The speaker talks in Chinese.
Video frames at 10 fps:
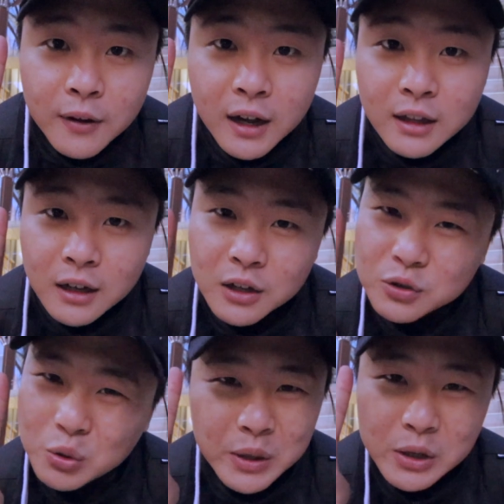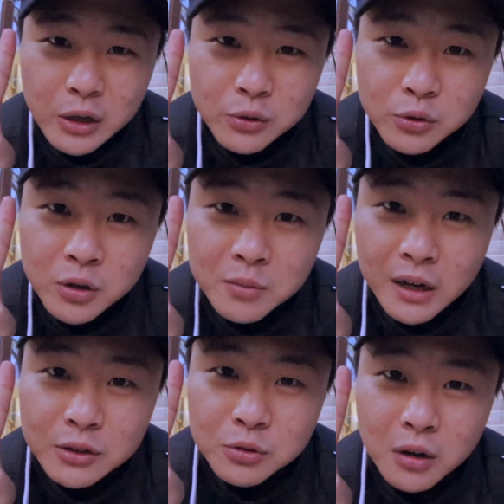发的。作为一个
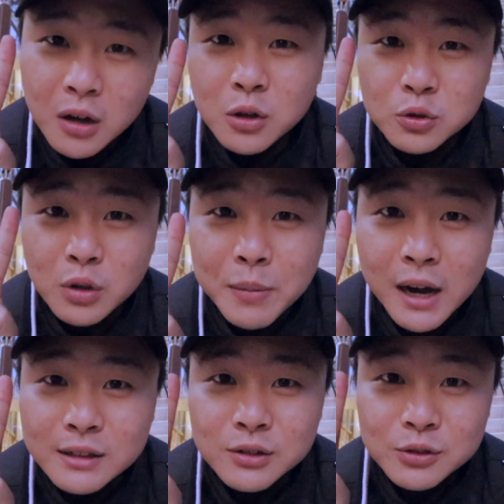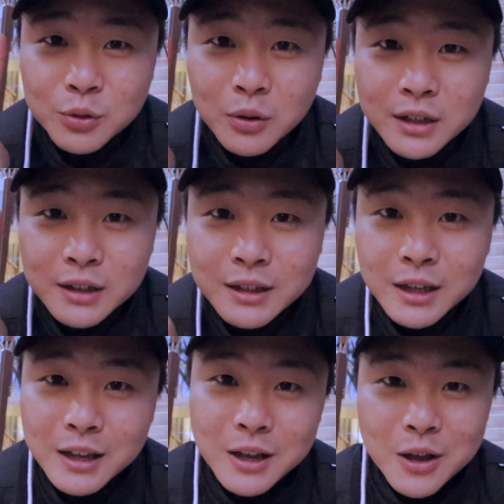YouTube 来说，最怕的就是拖更，
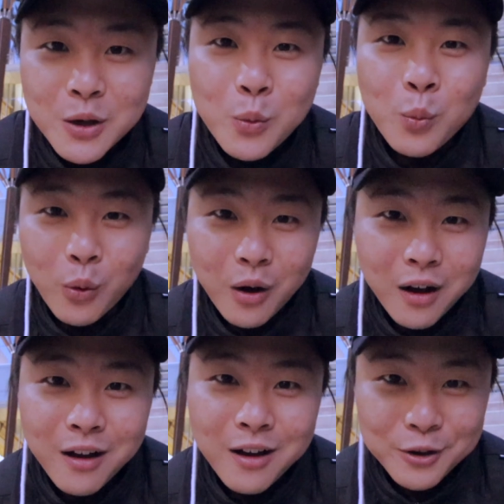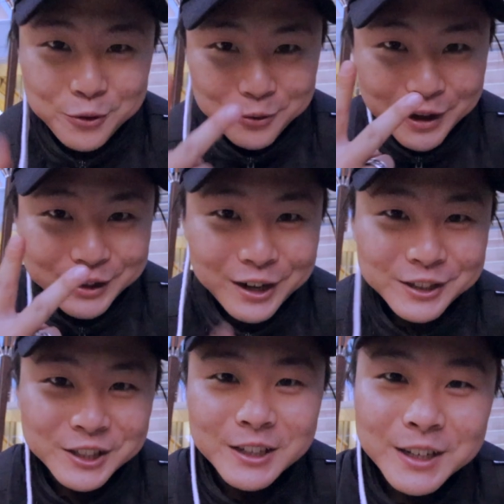我 UNA 第
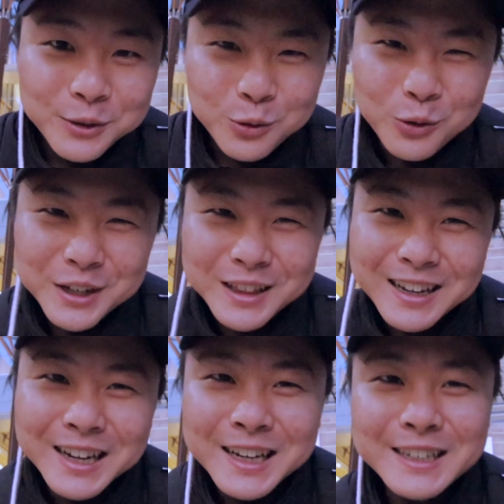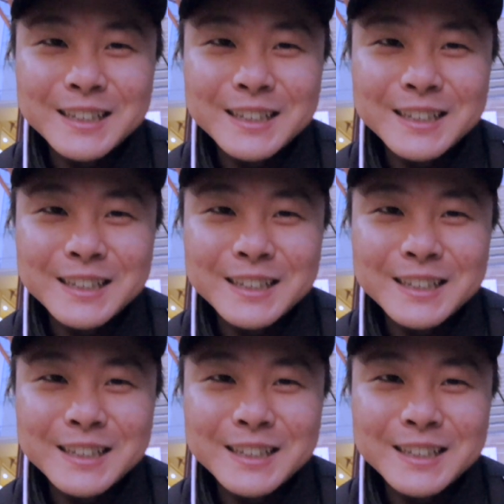二期拖更了，